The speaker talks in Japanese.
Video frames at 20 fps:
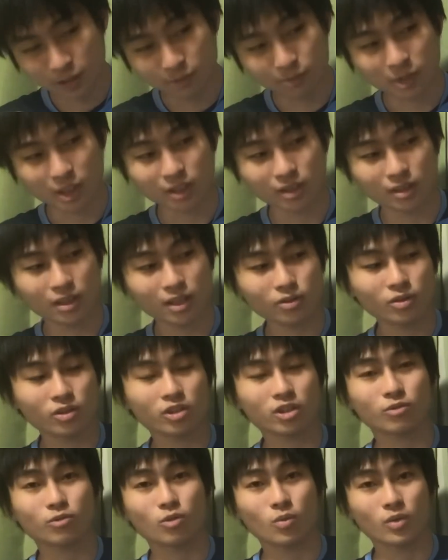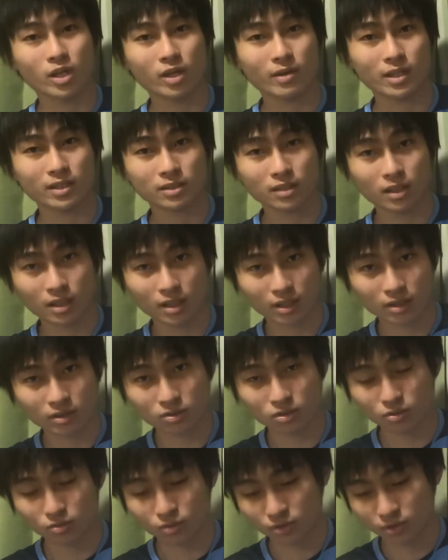まあだといってもねあっさり勝つ
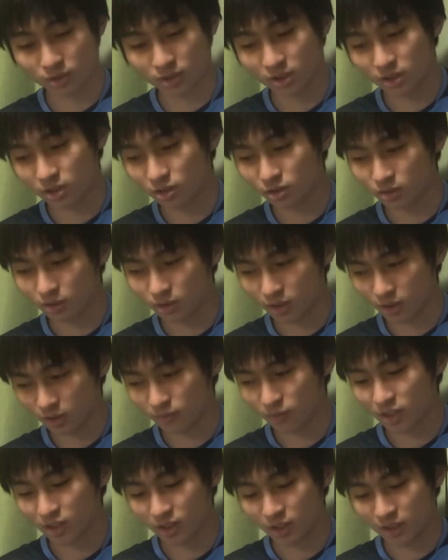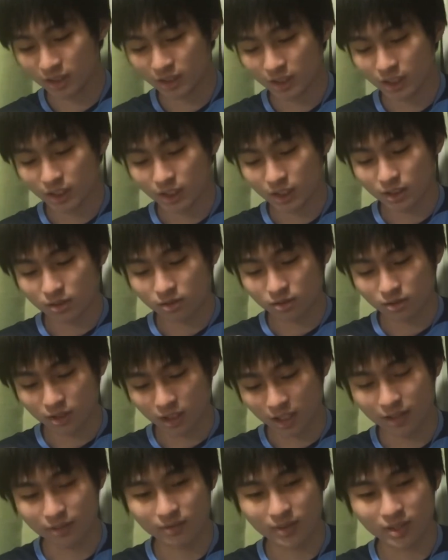と思うんですけどねま
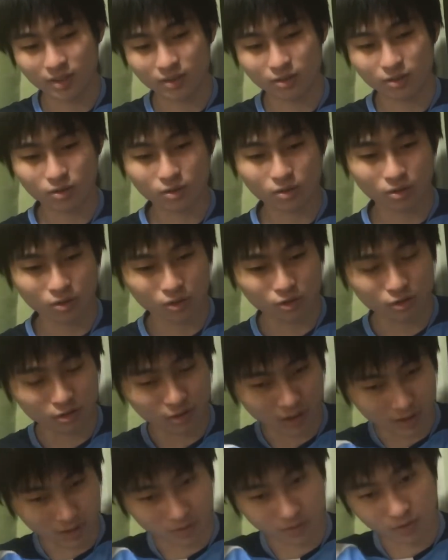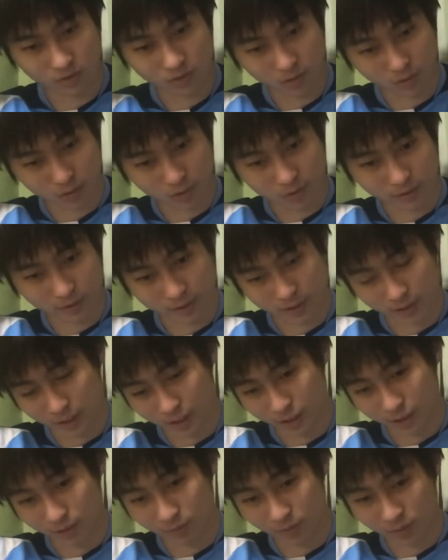あまあいろいろと不安要素を
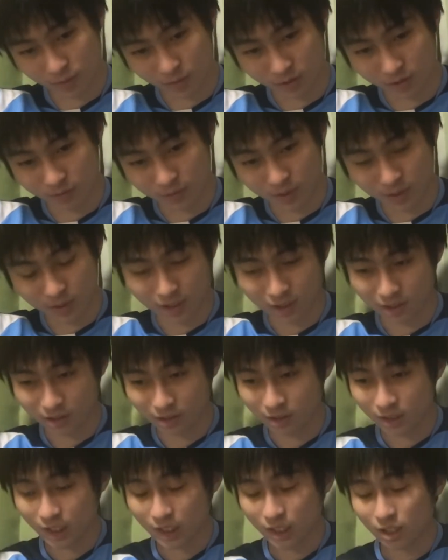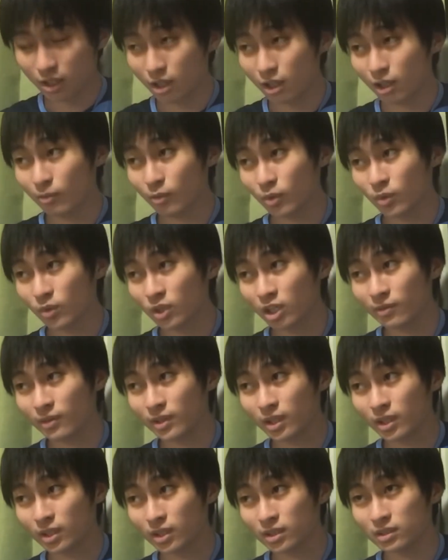上げまくってもなんかアーみ
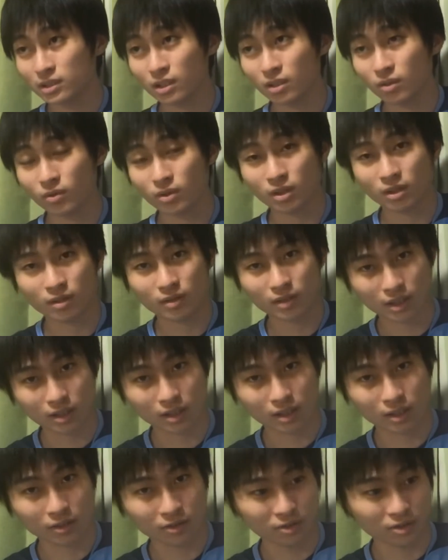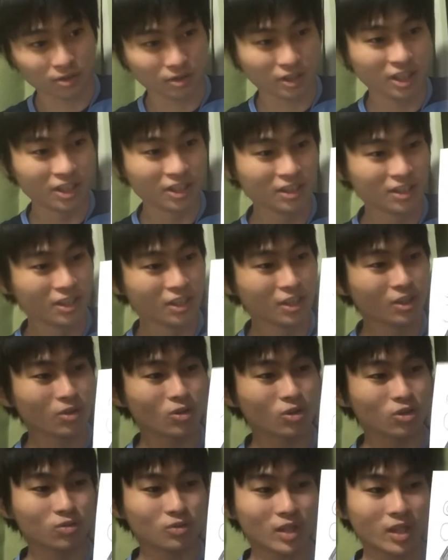たいにあっさりとね語れるっていう
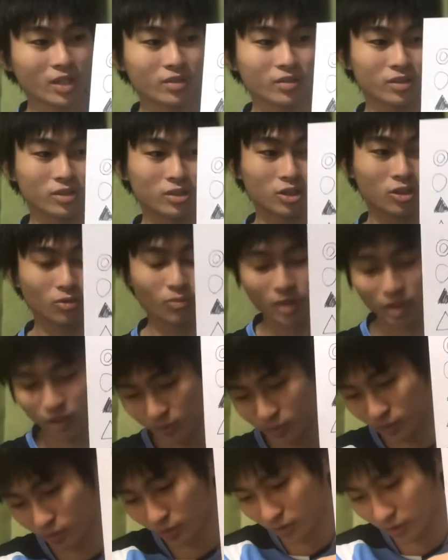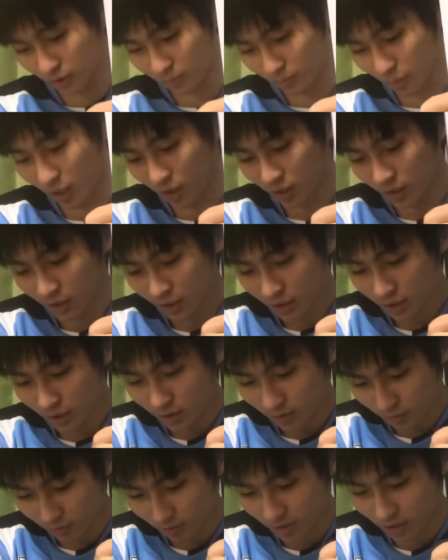ものもあるんですけどまあでもそういうまあ
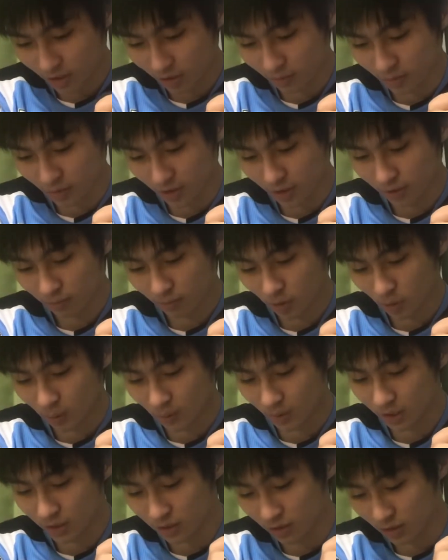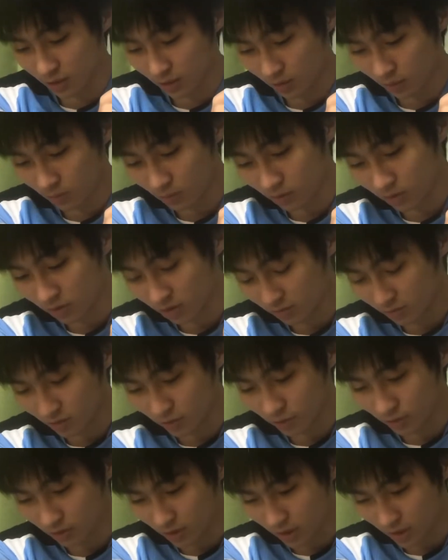まあでもね、まあ、懲りずにこういうまあ
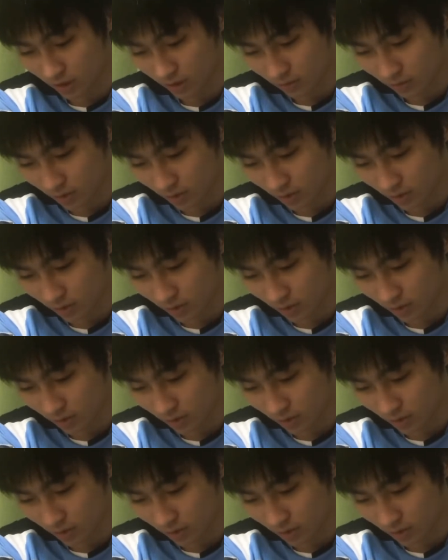僕はね